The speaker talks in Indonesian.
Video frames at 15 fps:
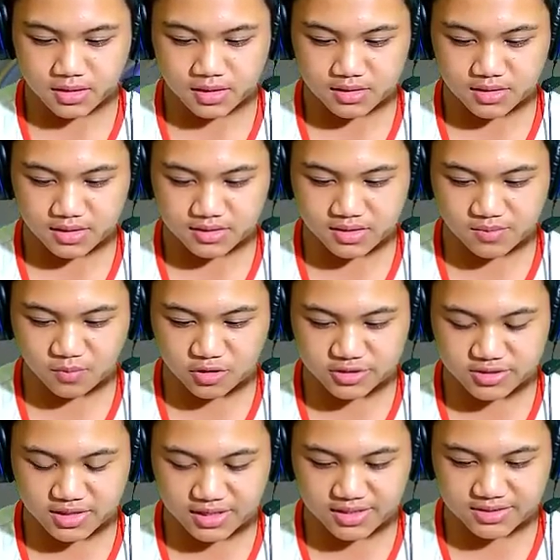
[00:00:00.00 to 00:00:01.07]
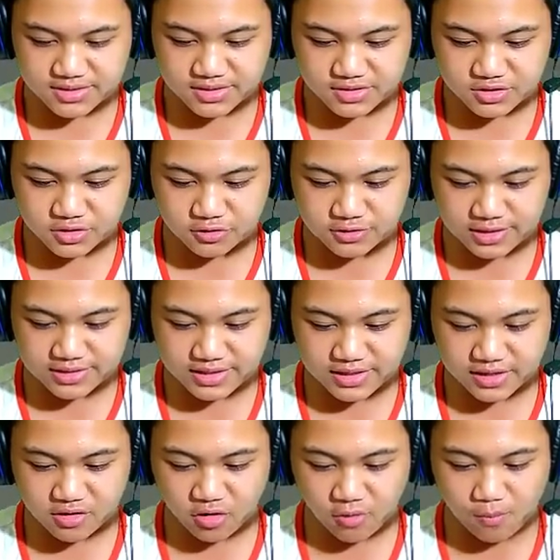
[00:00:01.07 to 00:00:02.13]
Hati-hati bos, ada si Cho nanti
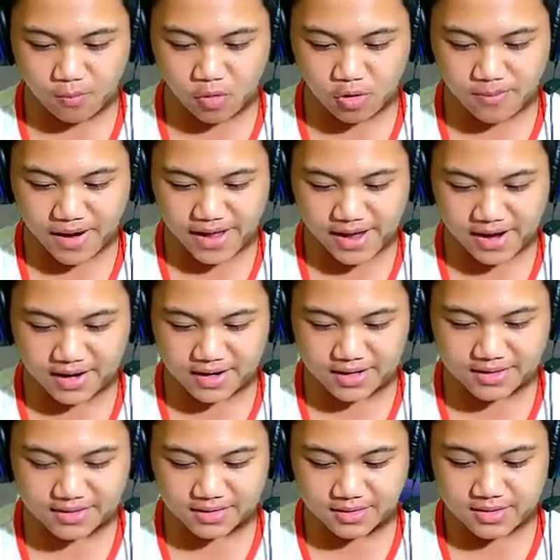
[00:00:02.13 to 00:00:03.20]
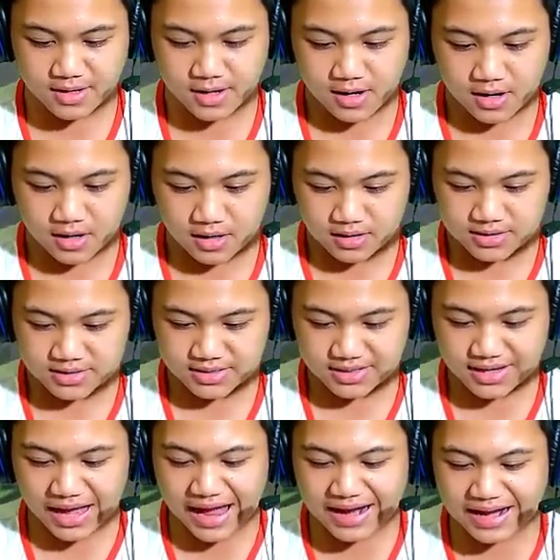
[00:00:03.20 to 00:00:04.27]
di combo bayangkan.
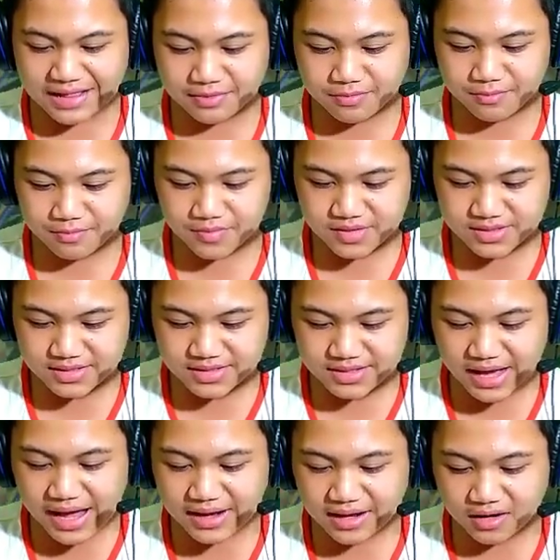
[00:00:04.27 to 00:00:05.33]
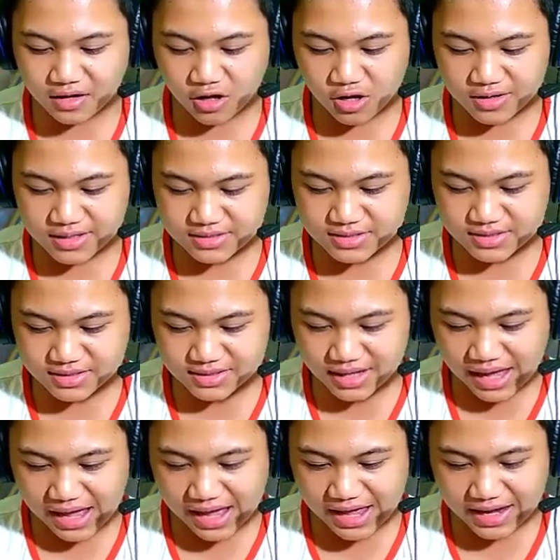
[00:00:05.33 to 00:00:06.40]
Sekarat, sekarat lo ke
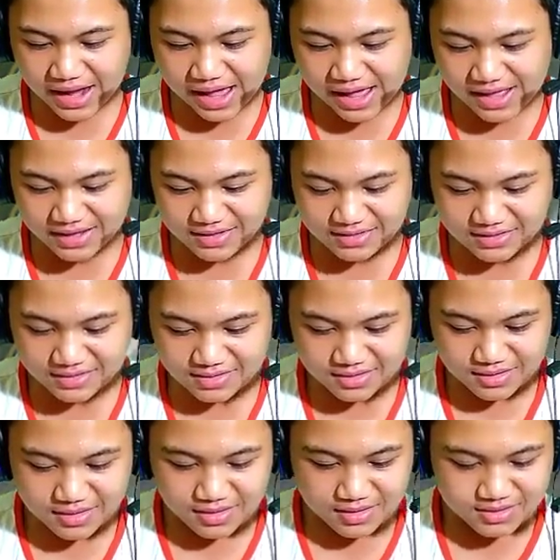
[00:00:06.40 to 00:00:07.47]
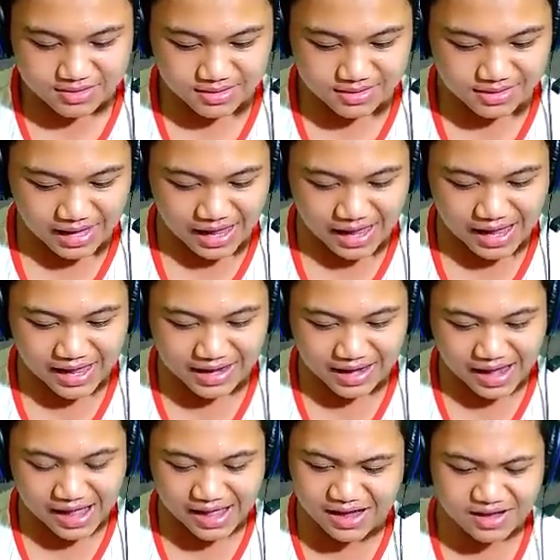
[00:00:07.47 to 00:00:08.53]
sekarang.
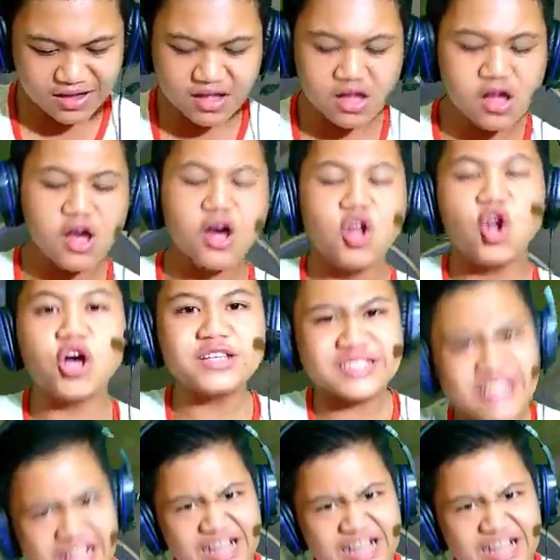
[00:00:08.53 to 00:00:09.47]
Sekarang lo